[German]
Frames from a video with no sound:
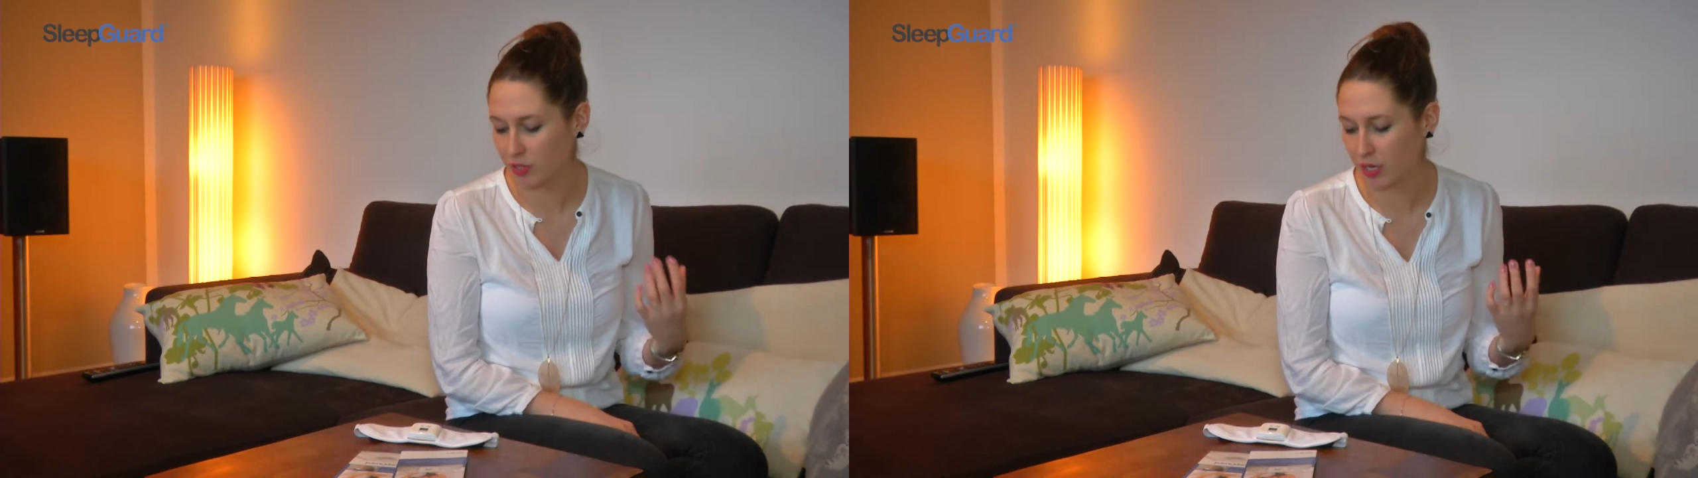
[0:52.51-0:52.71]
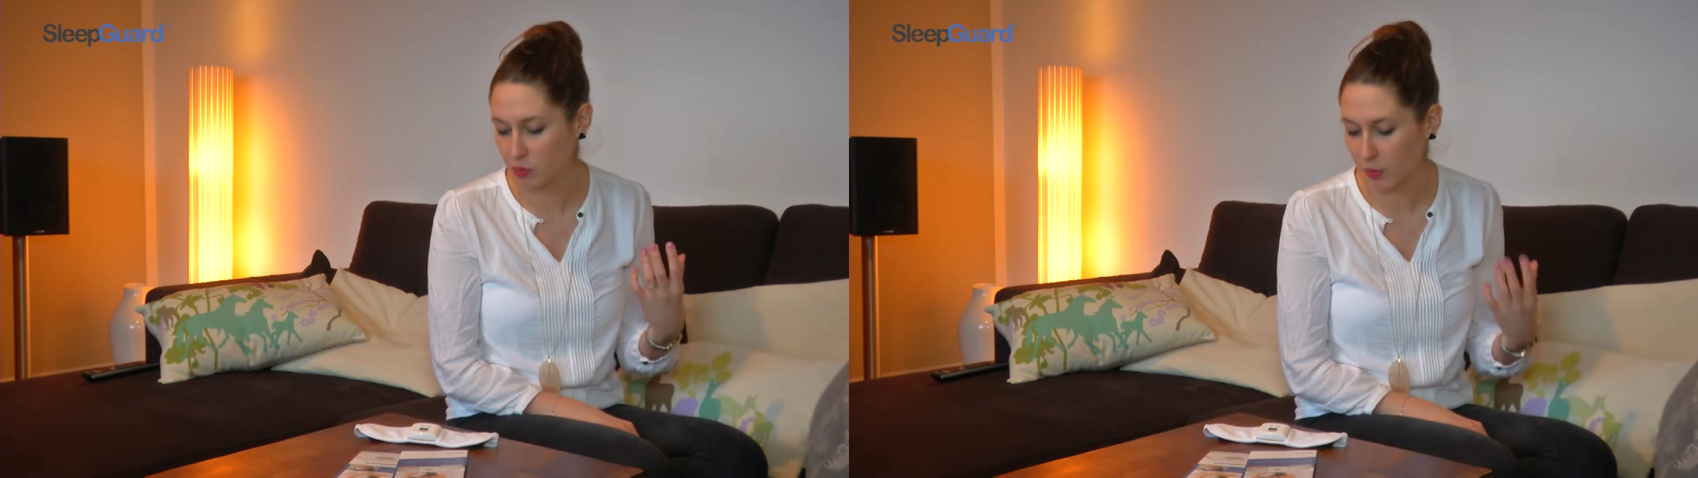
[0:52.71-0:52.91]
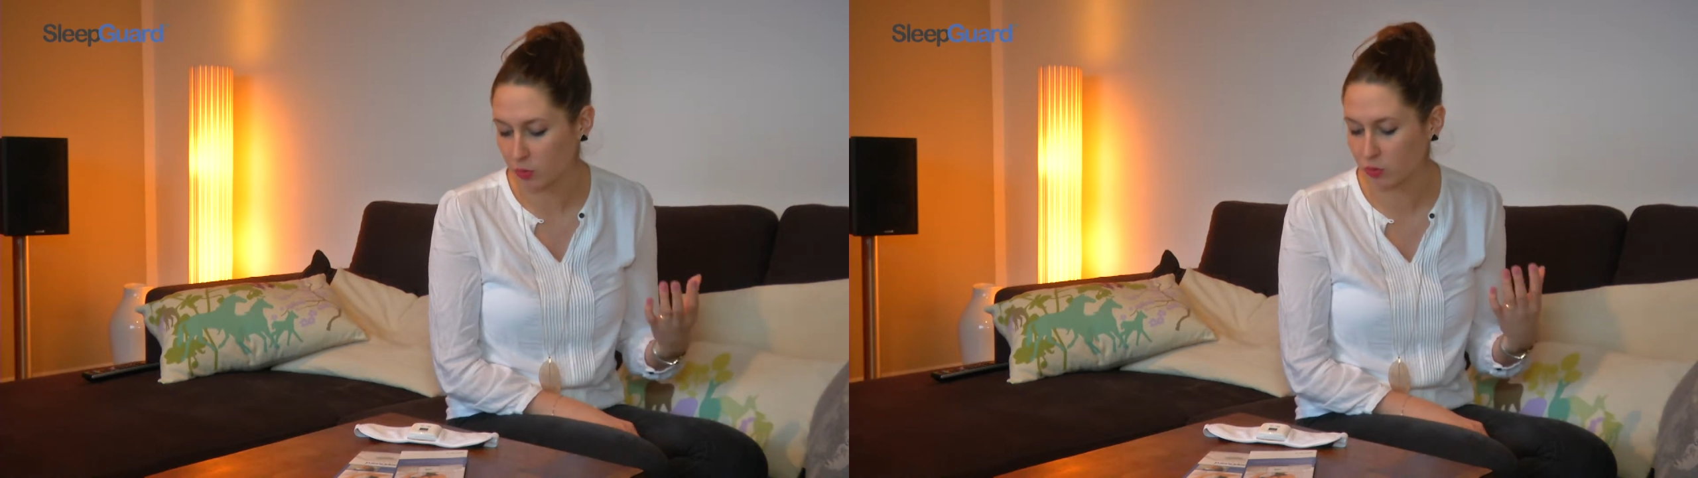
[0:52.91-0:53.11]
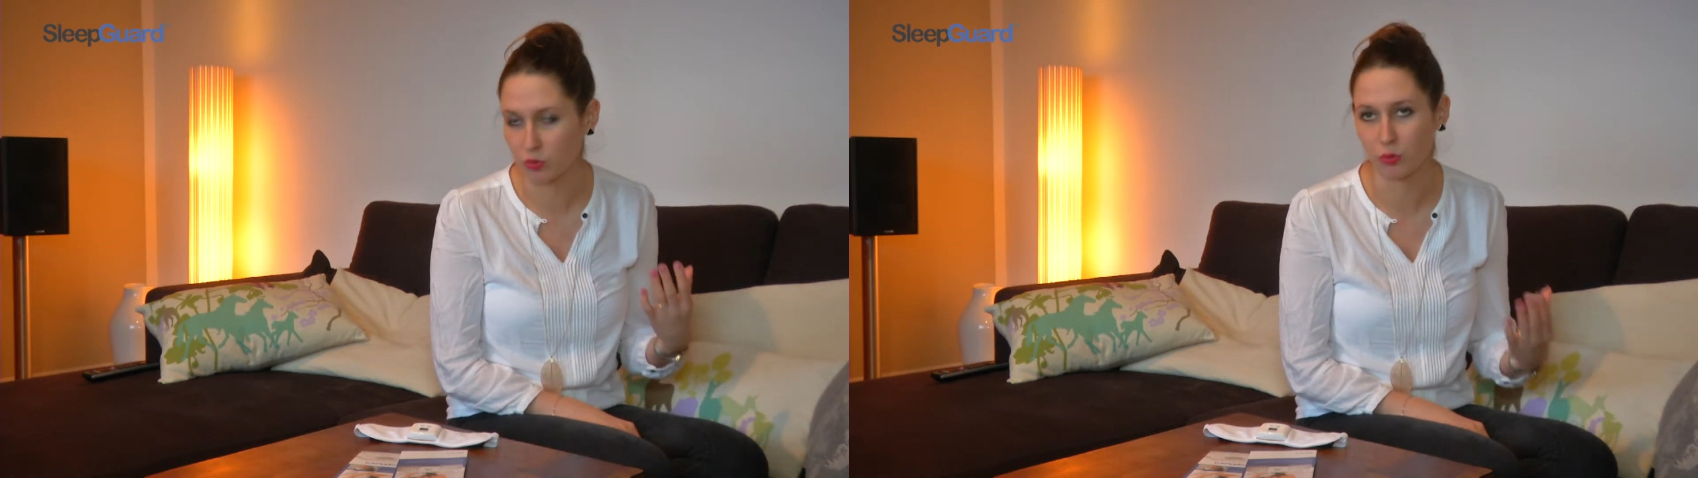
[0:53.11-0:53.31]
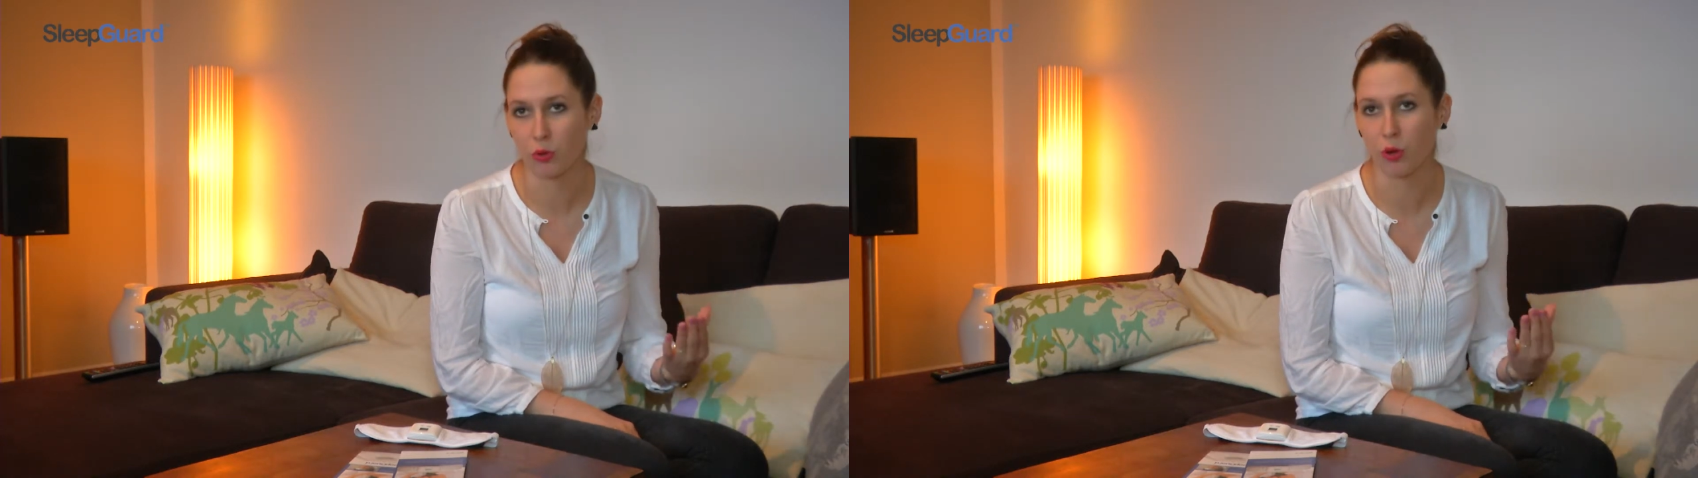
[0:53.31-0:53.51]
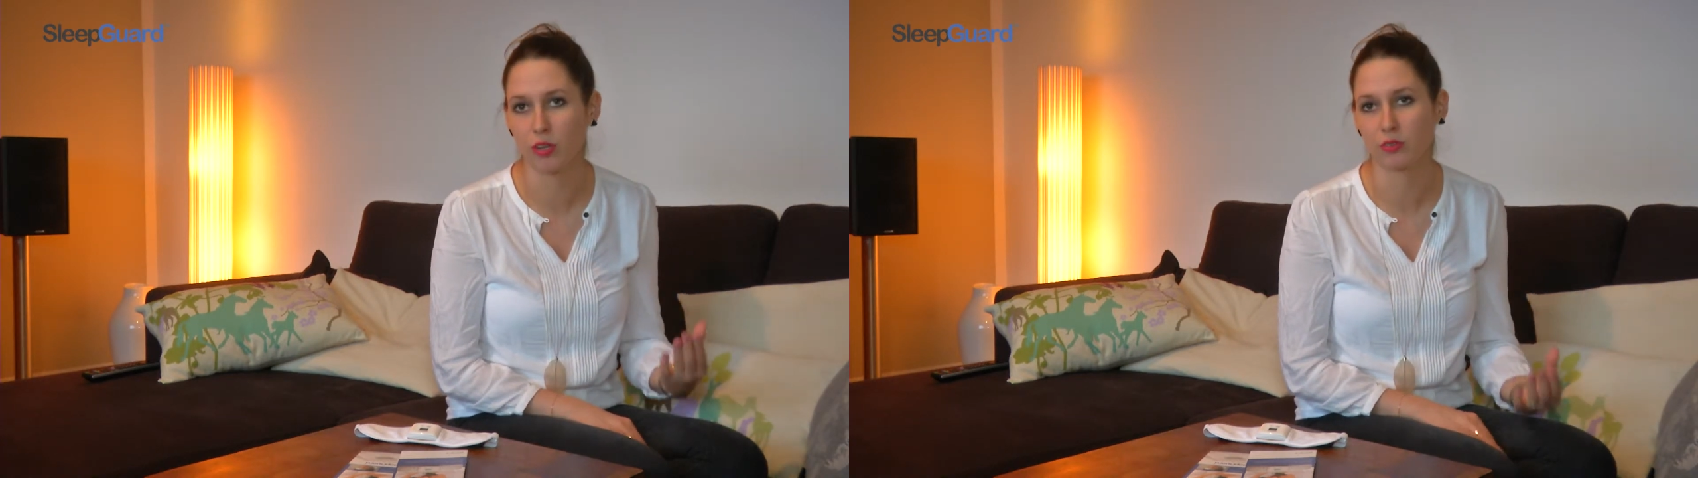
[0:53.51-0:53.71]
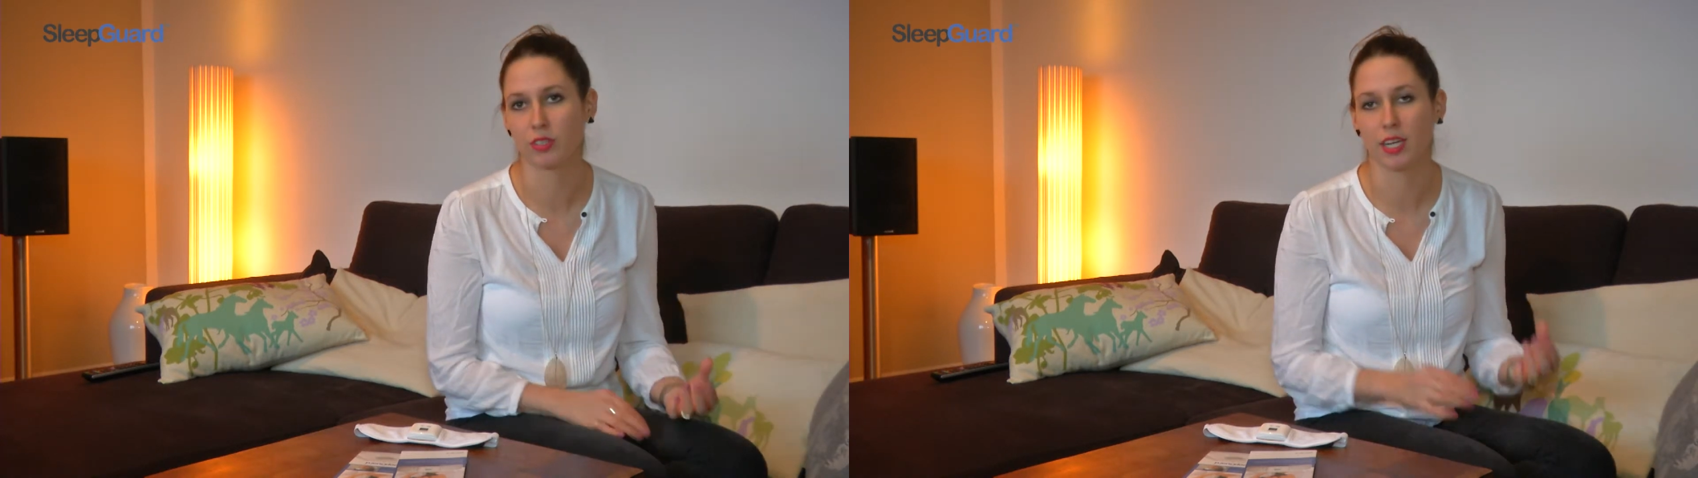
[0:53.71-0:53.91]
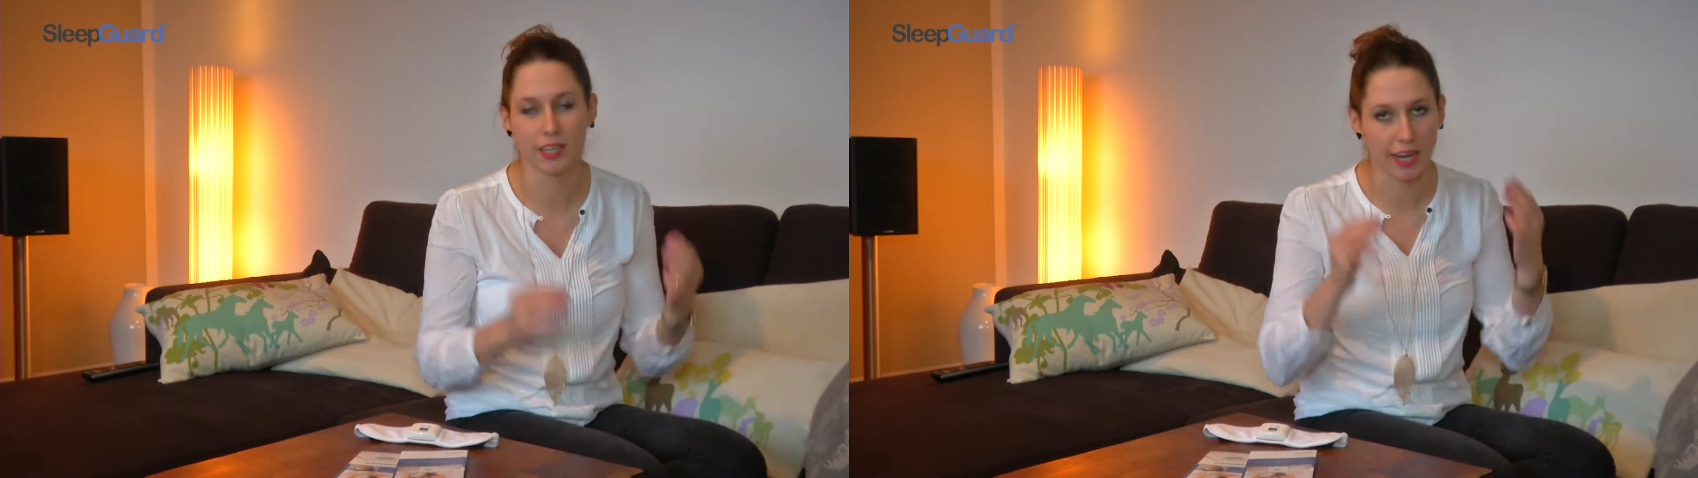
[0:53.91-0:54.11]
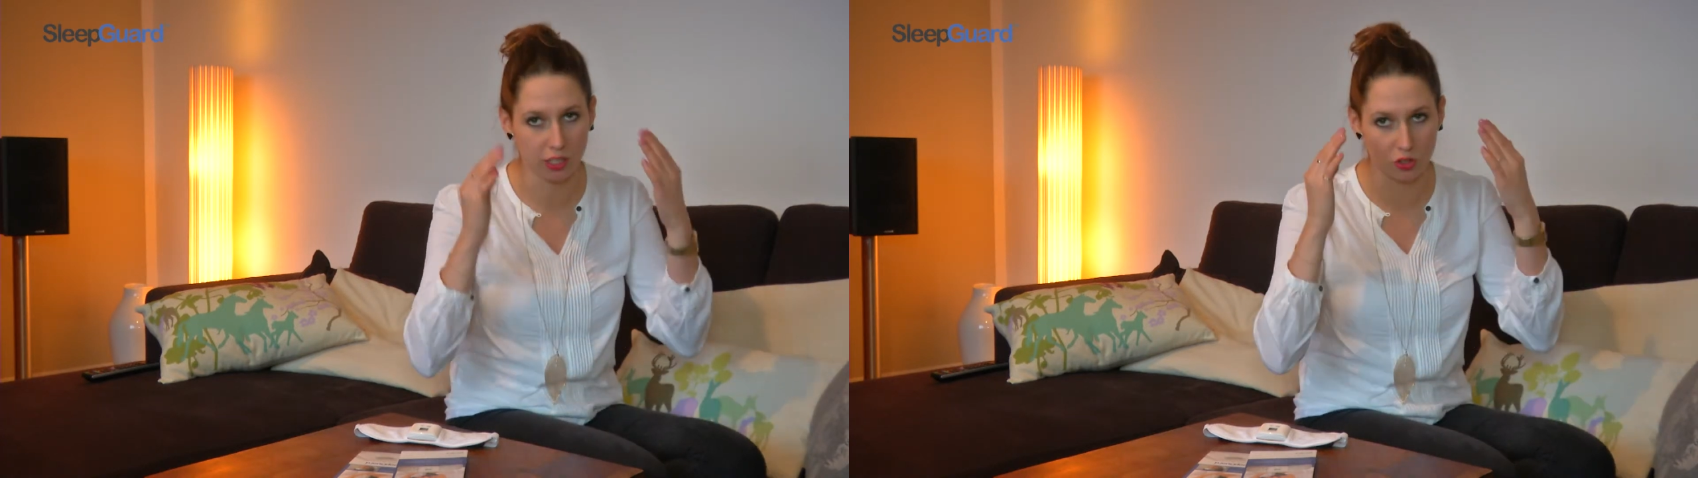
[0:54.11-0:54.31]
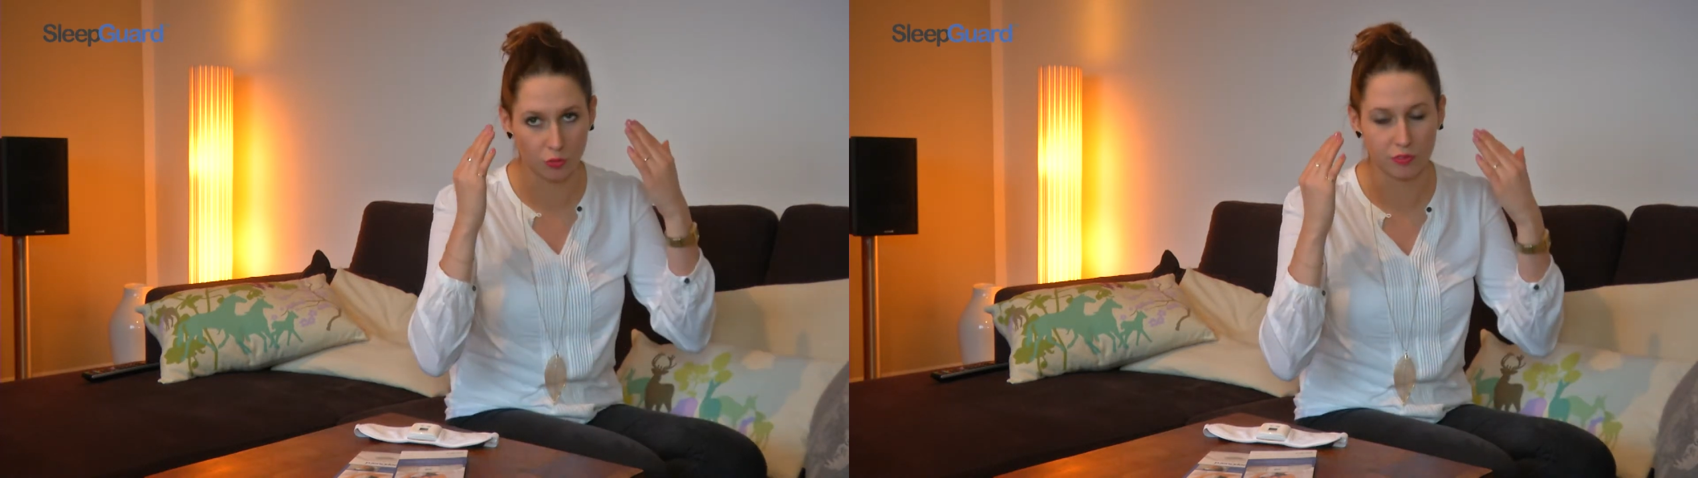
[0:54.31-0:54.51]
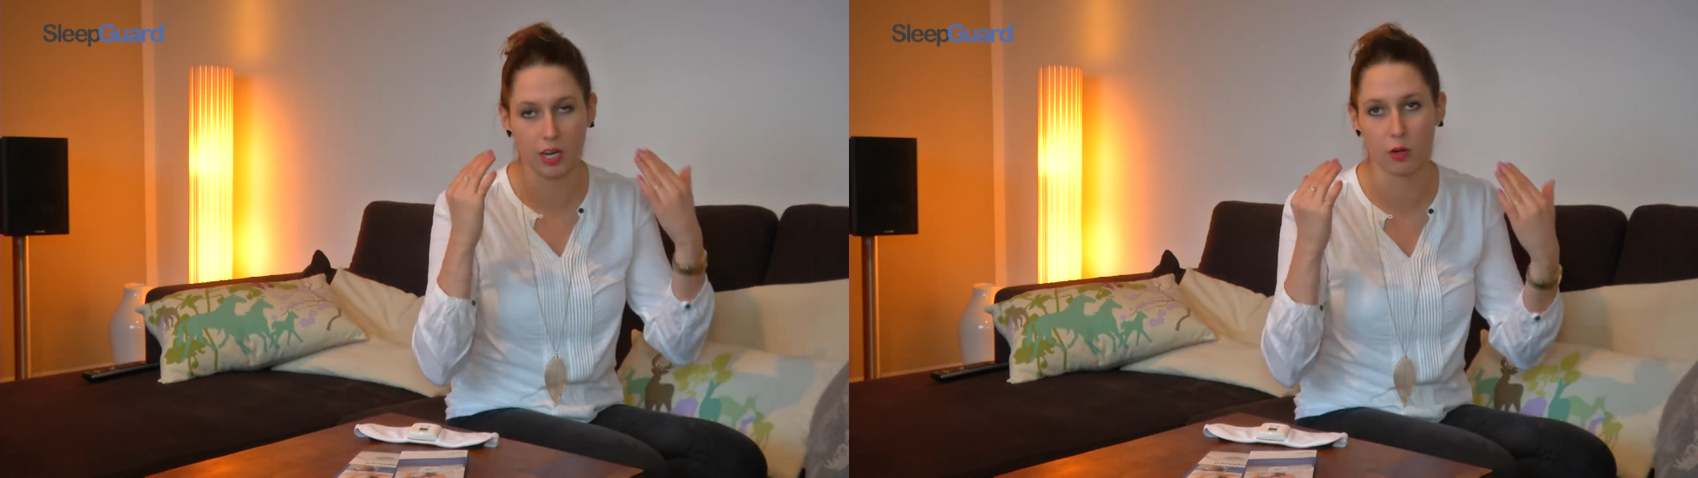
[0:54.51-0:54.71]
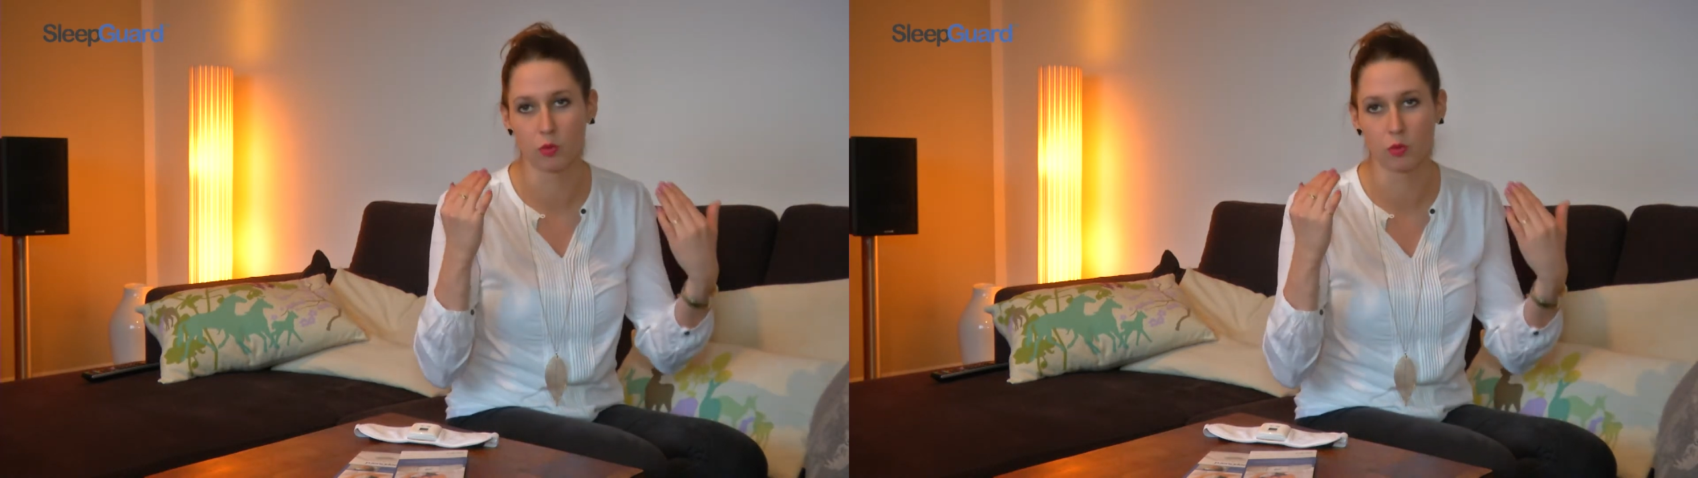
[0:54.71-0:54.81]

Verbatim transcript: den Entspannungston hört und dann direkt schon wieder